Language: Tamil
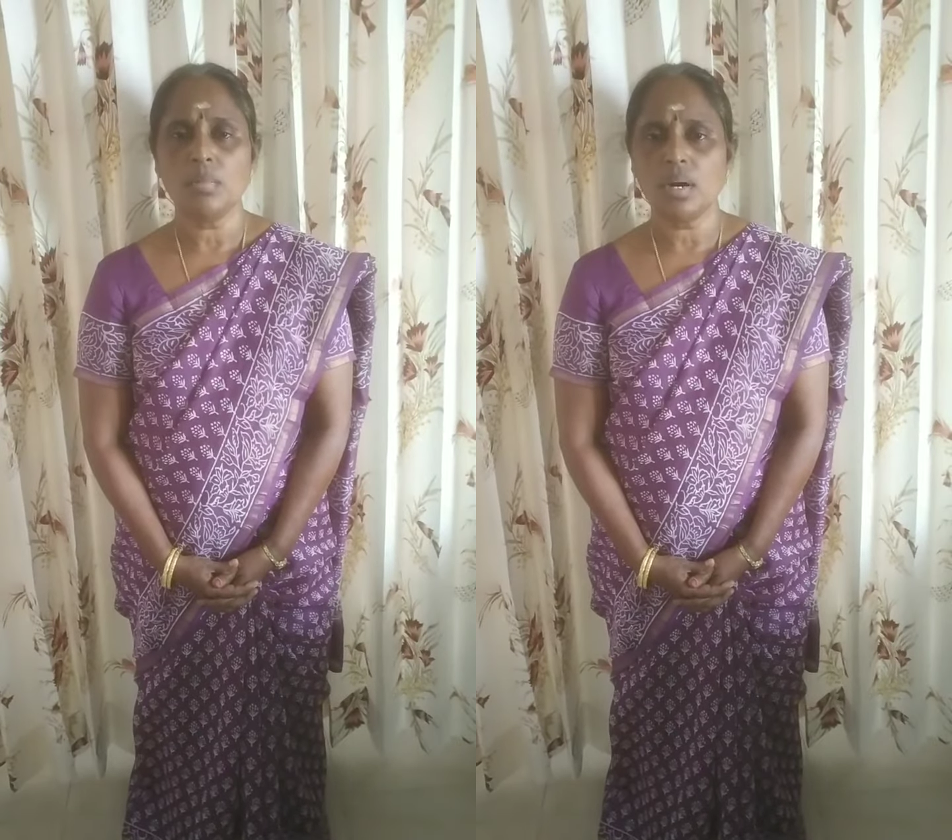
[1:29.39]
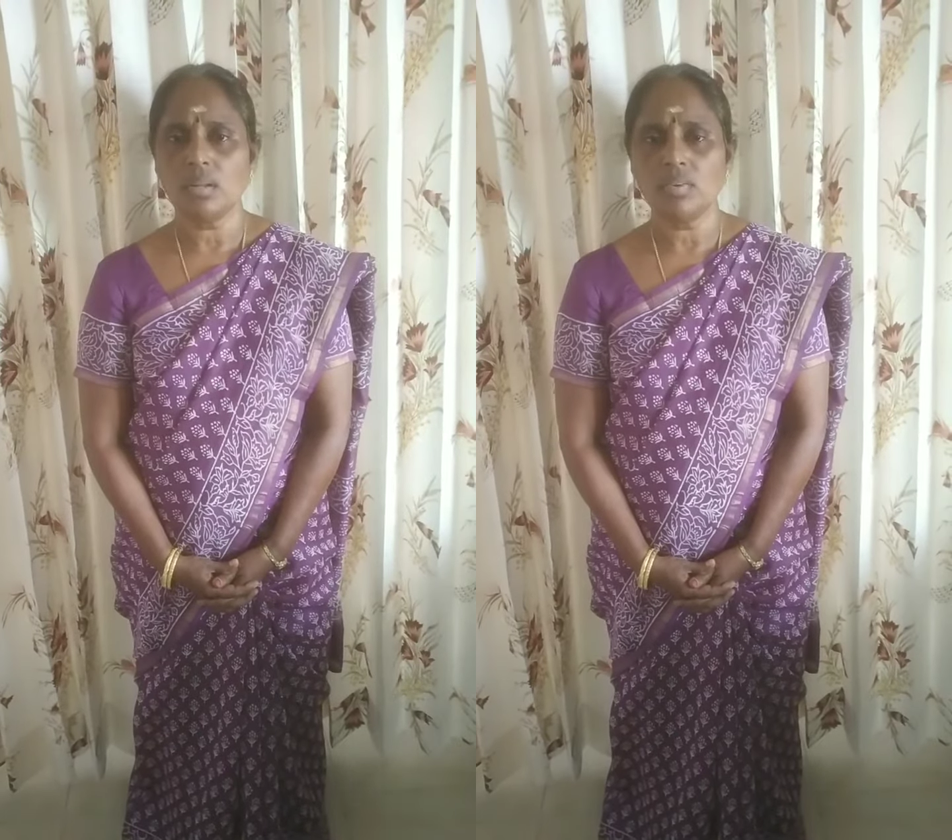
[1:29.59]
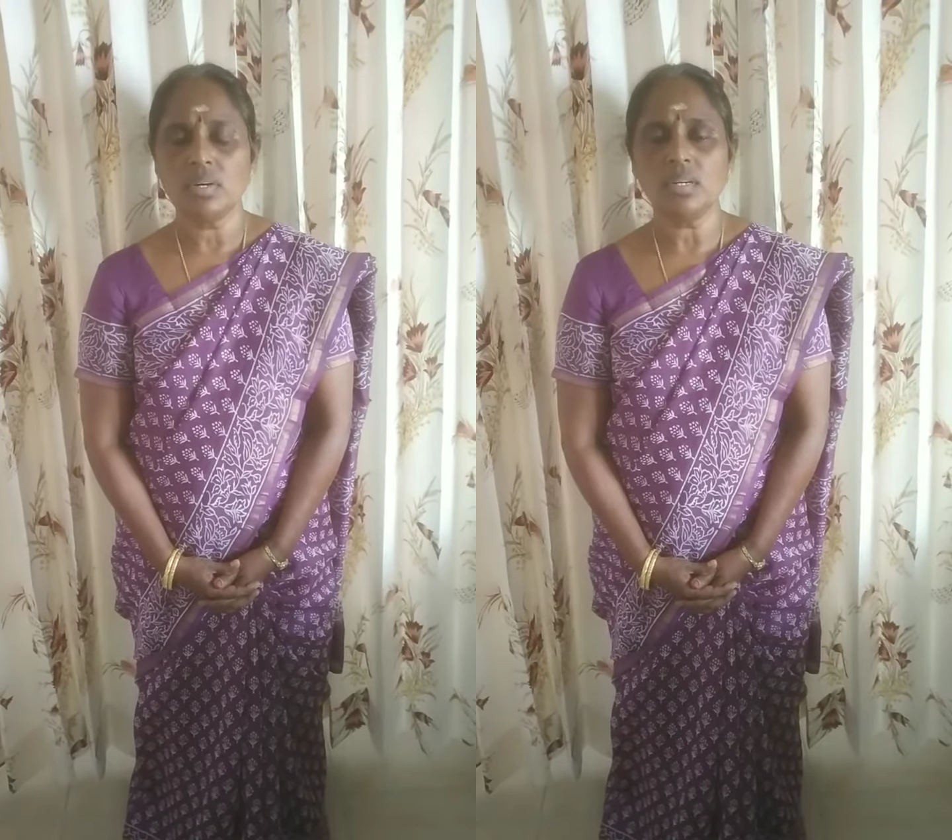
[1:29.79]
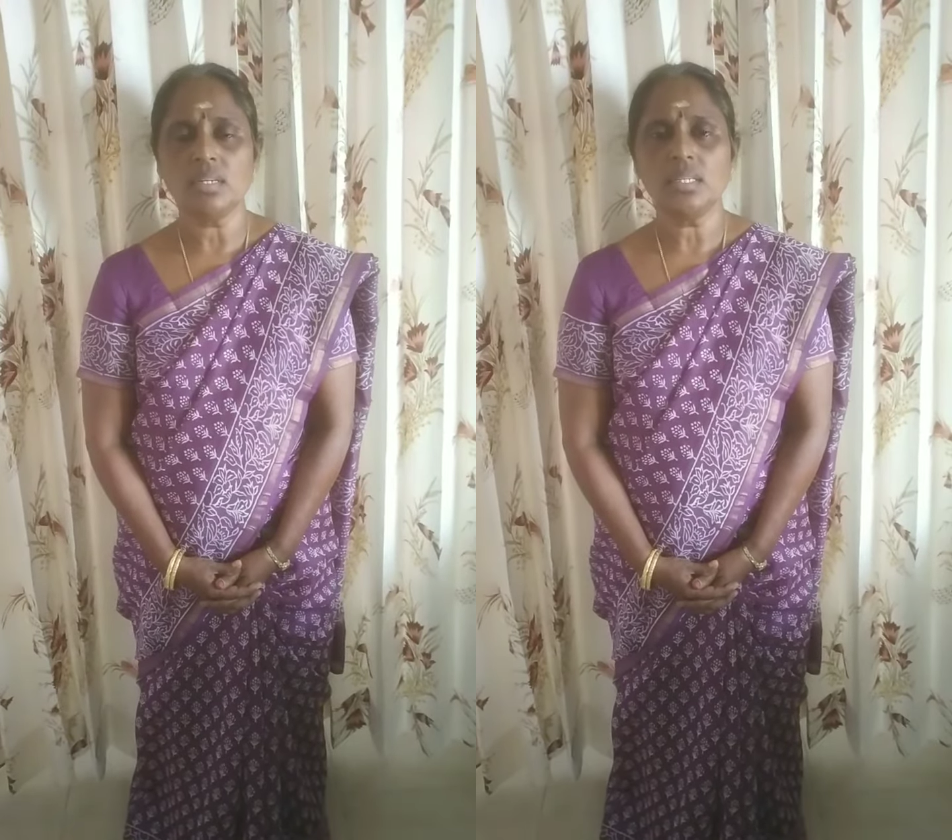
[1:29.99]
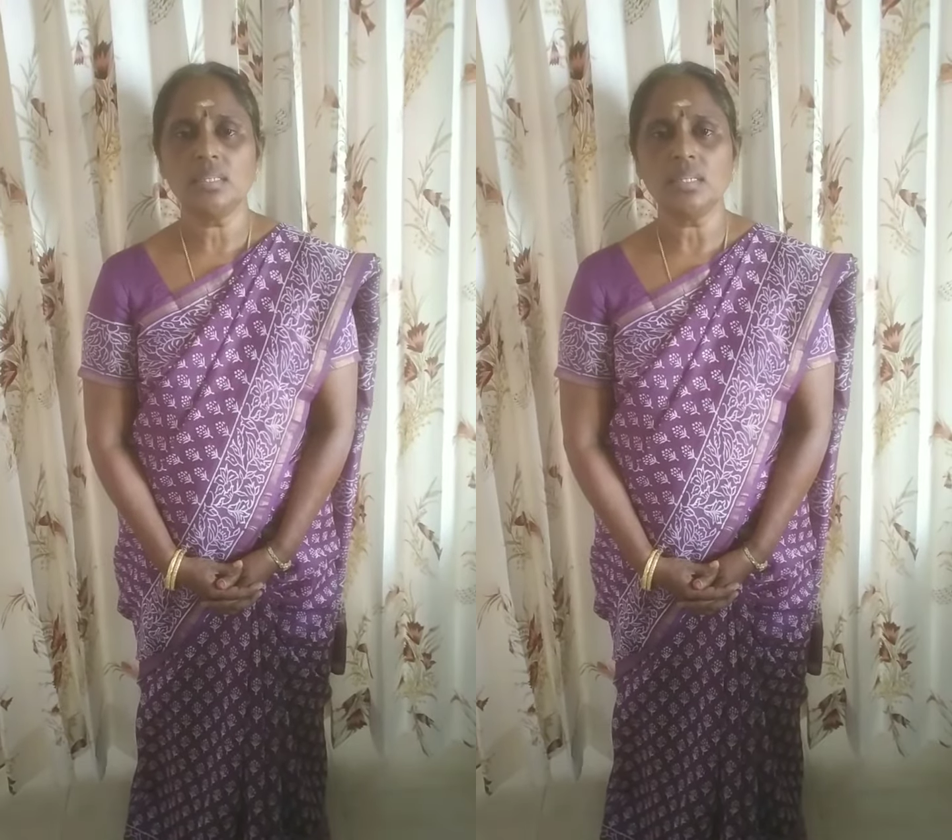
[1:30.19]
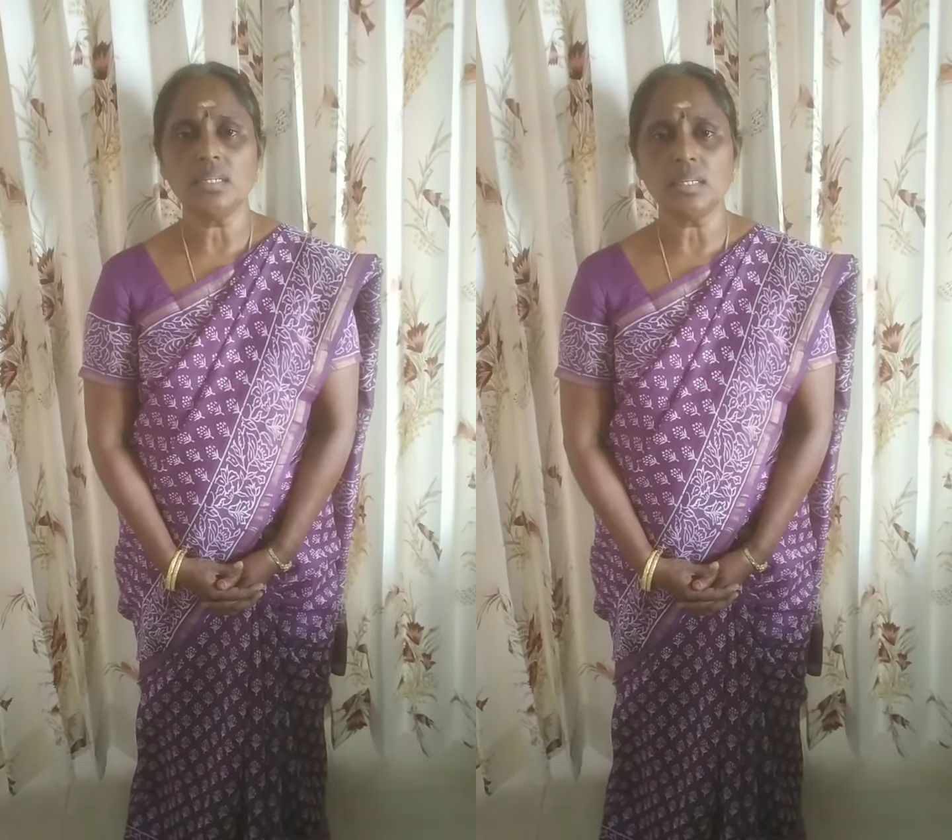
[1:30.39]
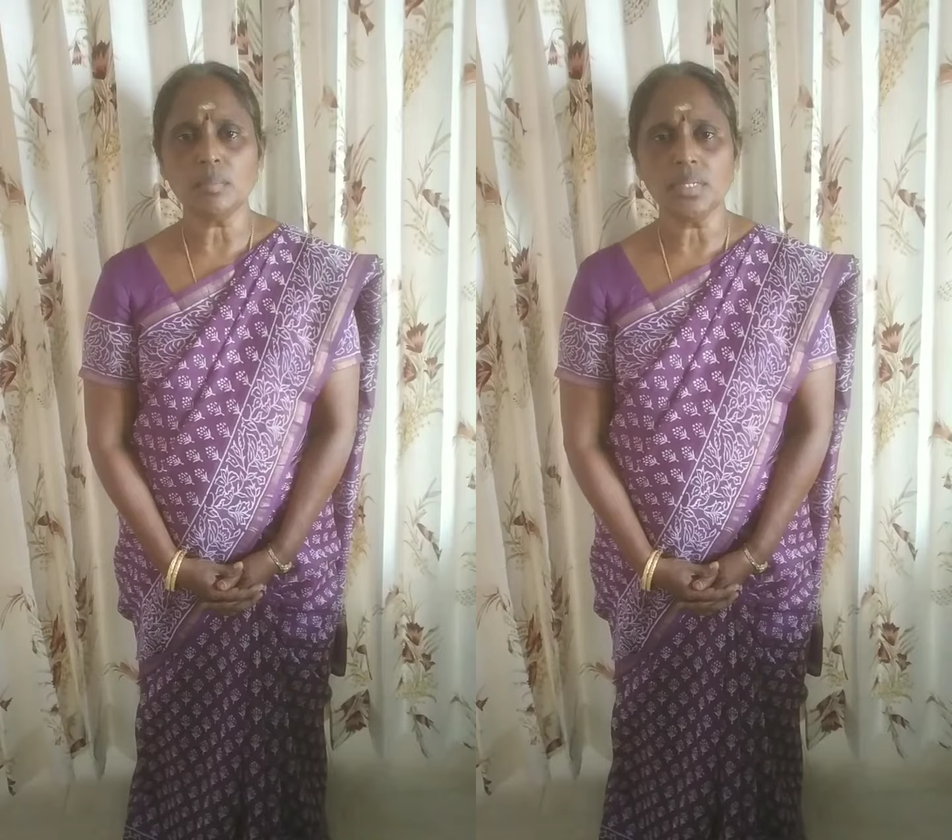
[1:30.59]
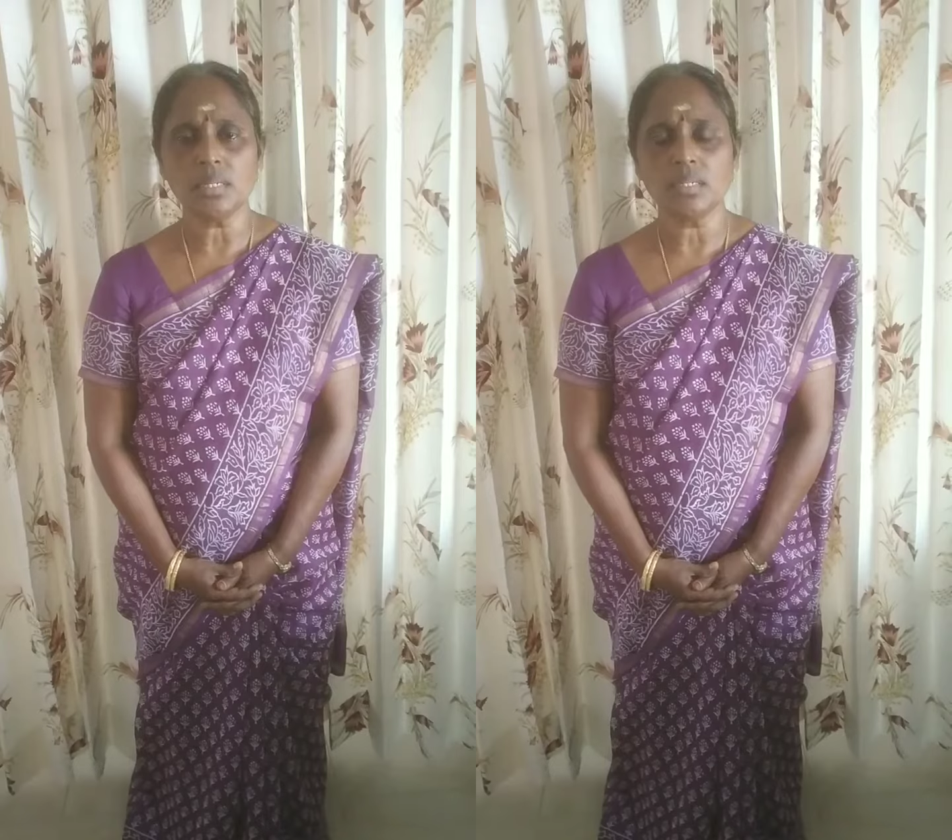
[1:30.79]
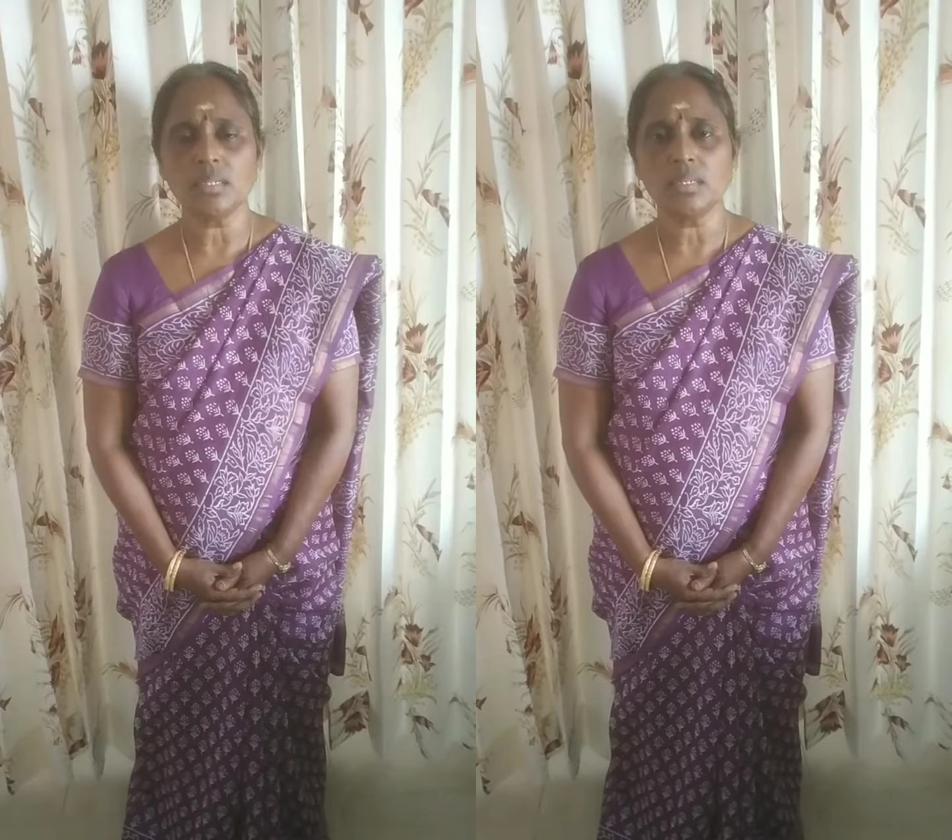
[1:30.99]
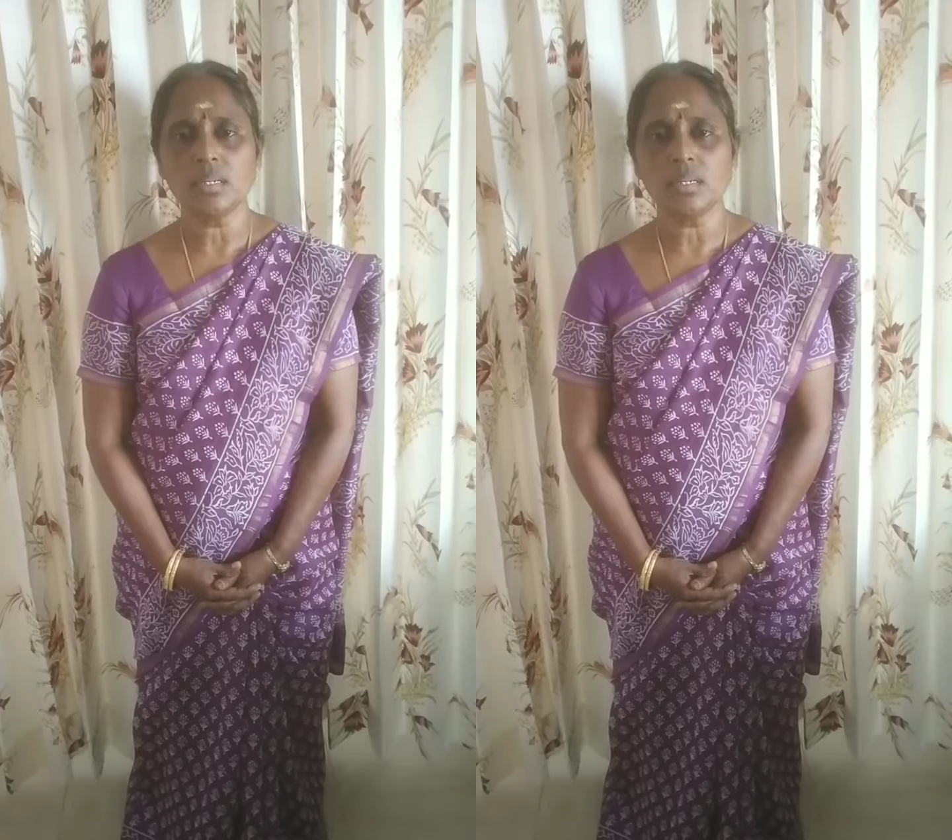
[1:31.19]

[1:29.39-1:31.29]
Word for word: மாணவர்கள் திட்டமிட்டு